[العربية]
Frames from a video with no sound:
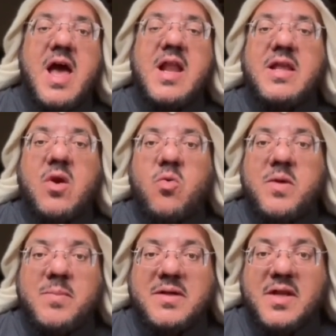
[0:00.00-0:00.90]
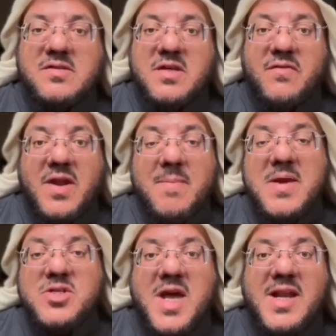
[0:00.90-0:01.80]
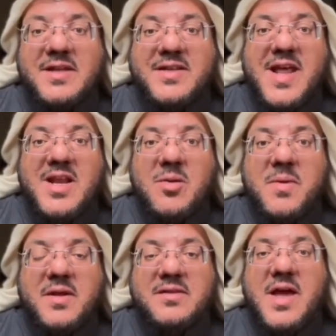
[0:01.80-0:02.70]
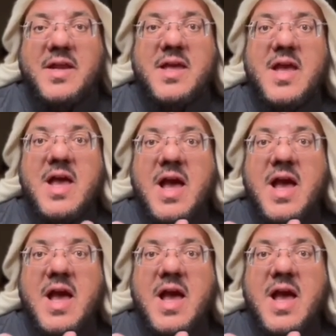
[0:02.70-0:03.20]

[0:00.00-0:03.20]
اليوم المدرسي فلما جاء الاحتلال البريطاني